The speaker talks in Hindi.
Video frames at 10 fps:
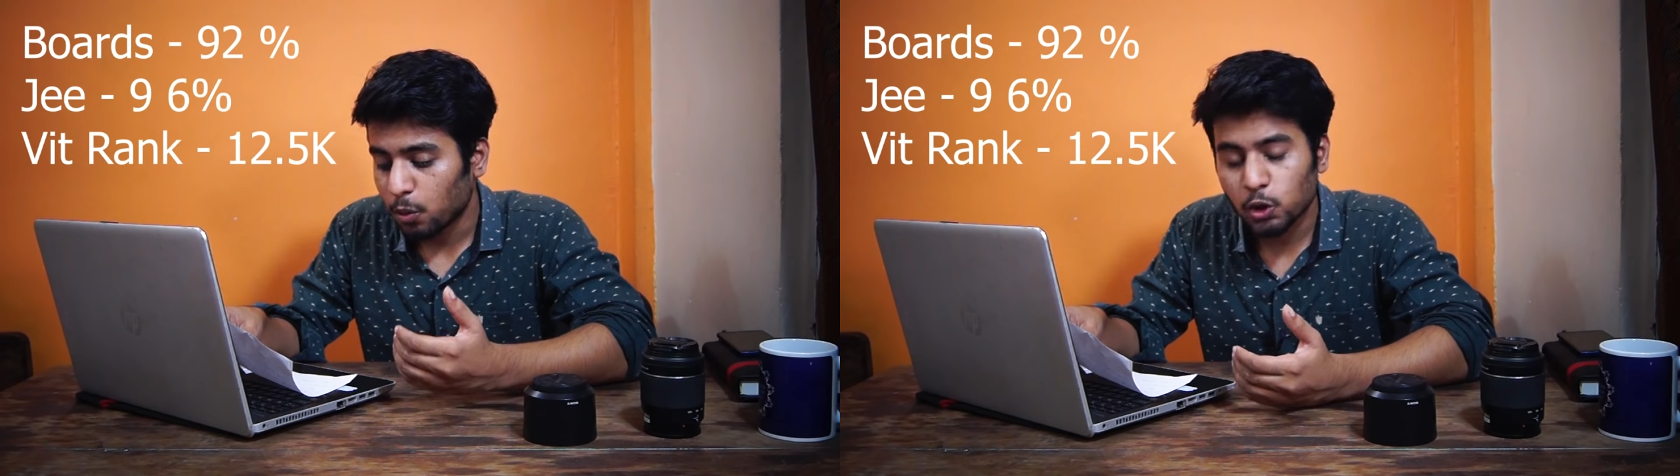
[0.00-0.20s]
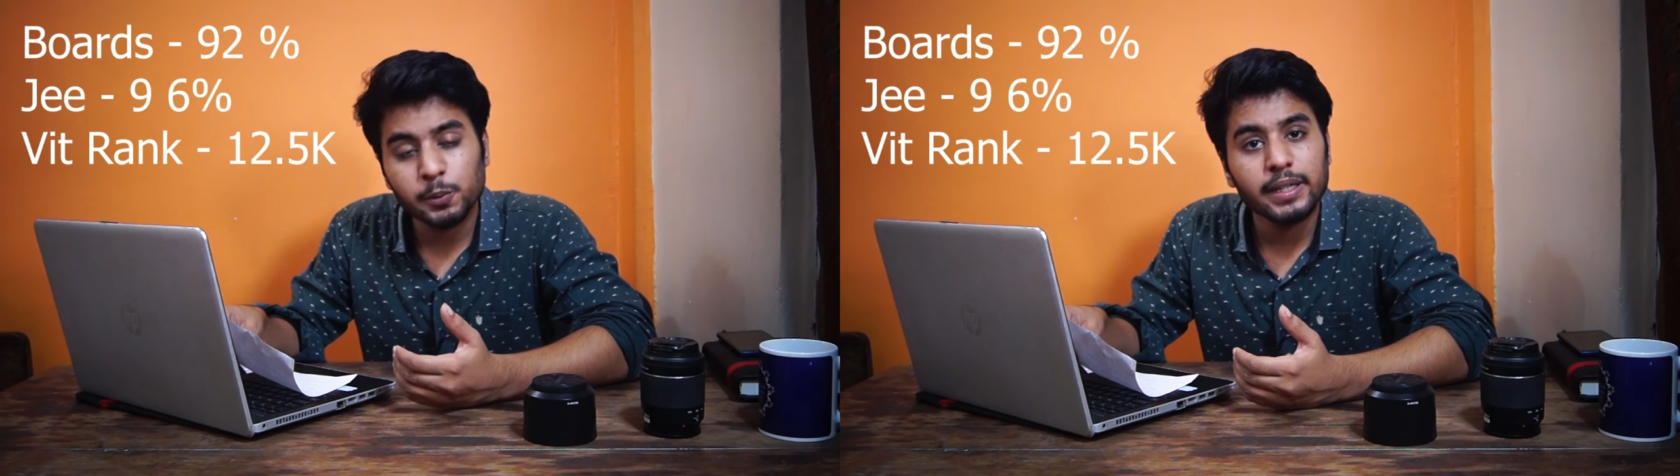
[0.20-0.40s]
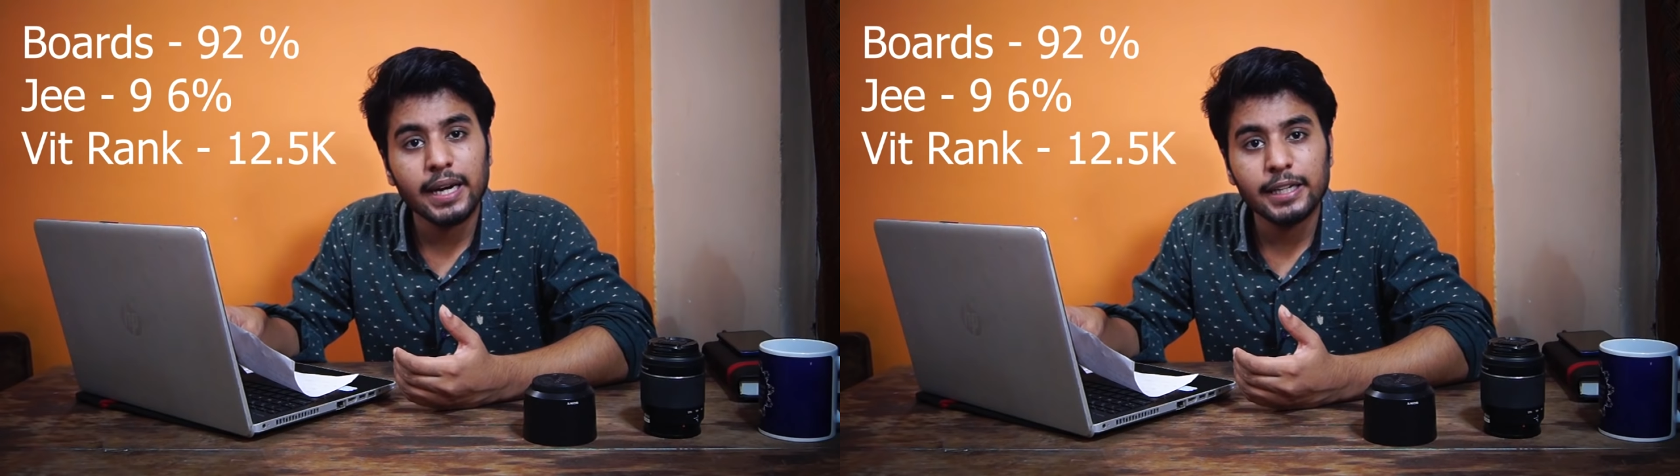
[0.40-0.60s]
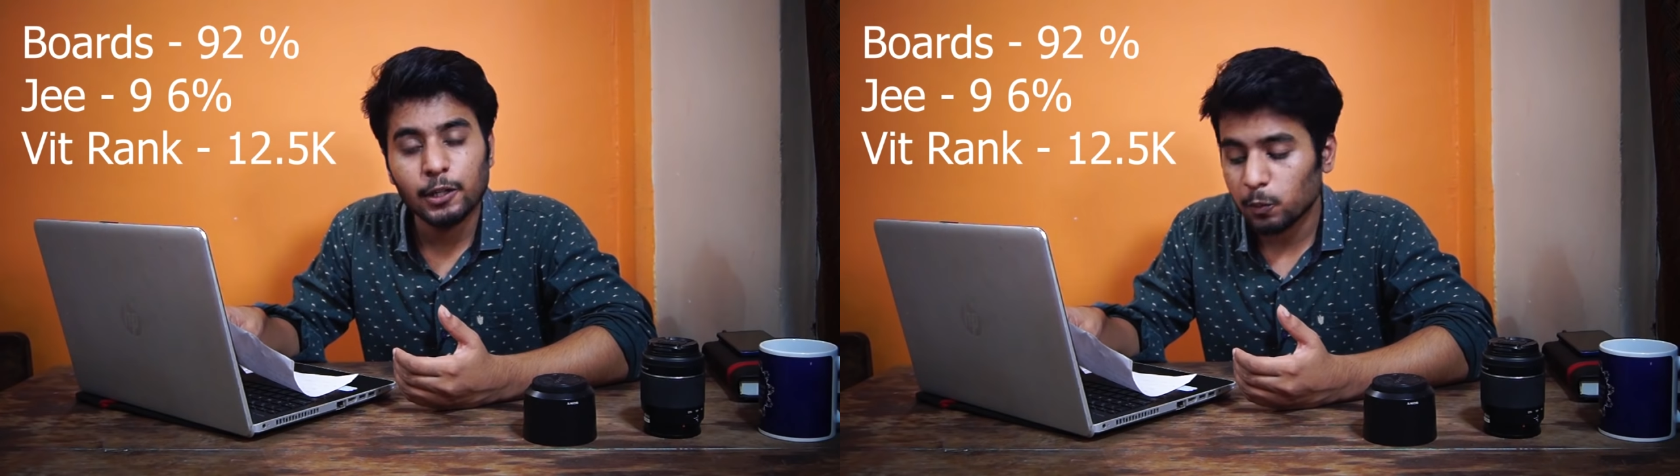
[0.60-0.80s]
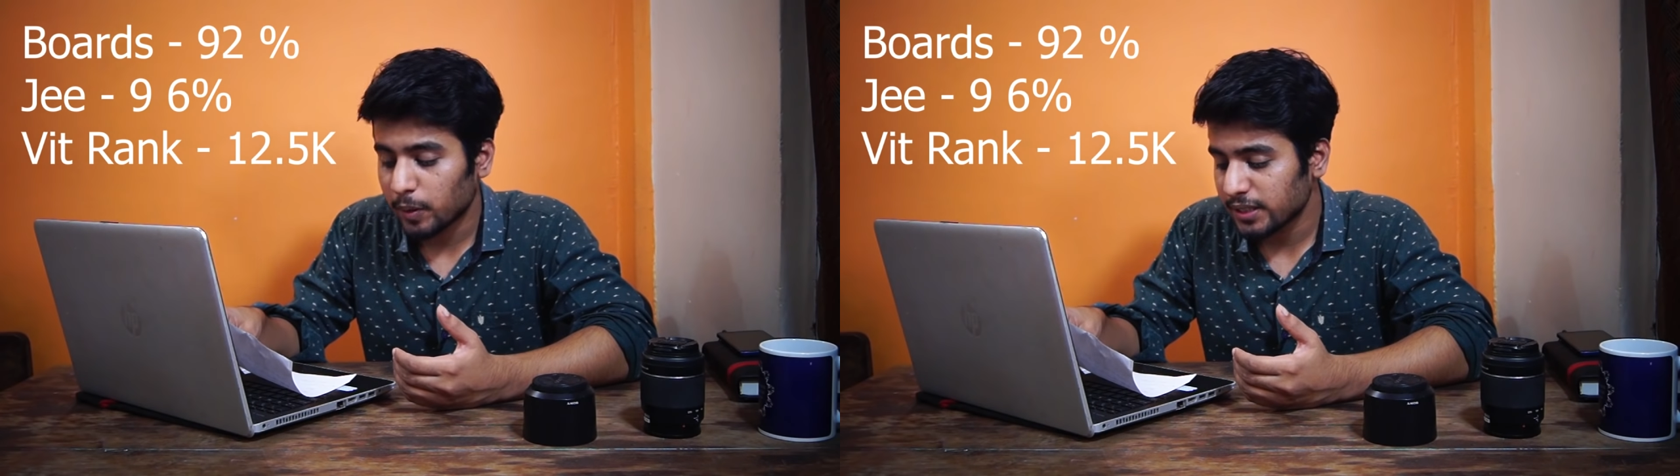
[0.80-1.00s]
बोर्ड्स में नाइन्टी
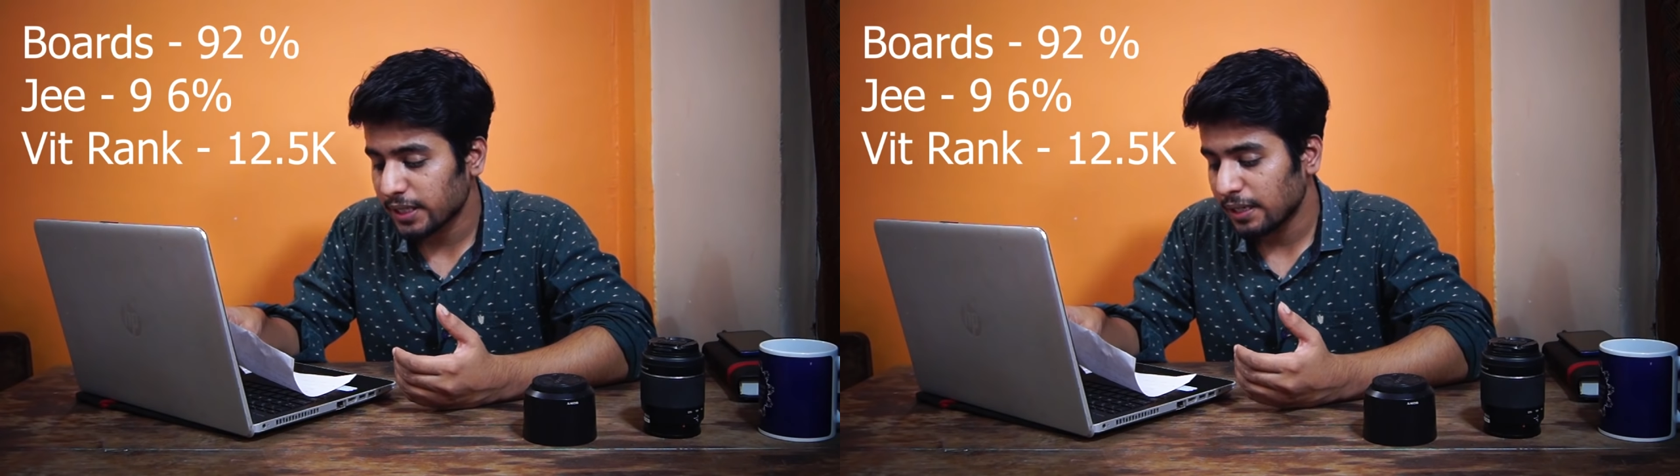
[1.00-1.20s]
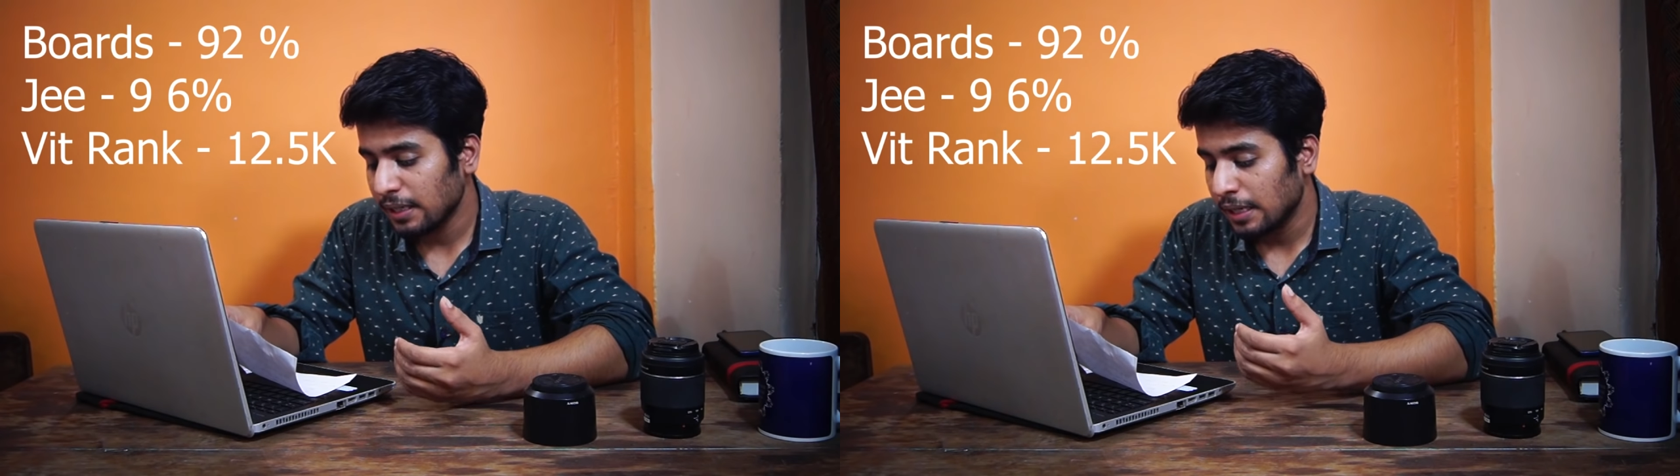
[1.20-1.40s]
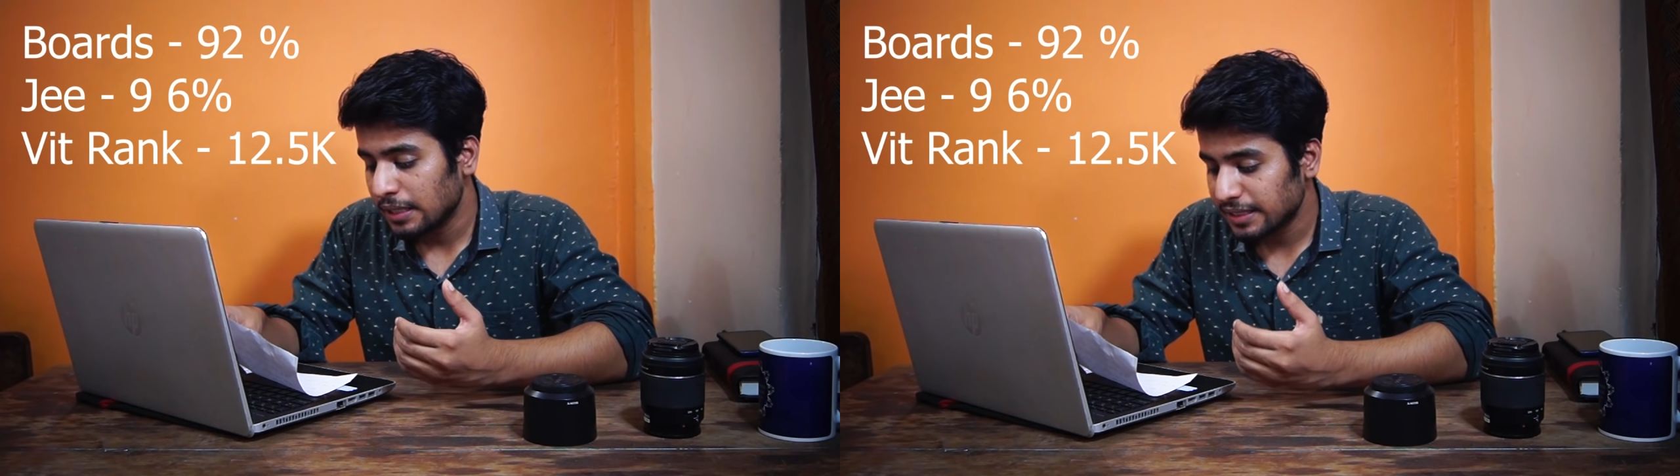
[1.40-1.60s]
टू परसेंट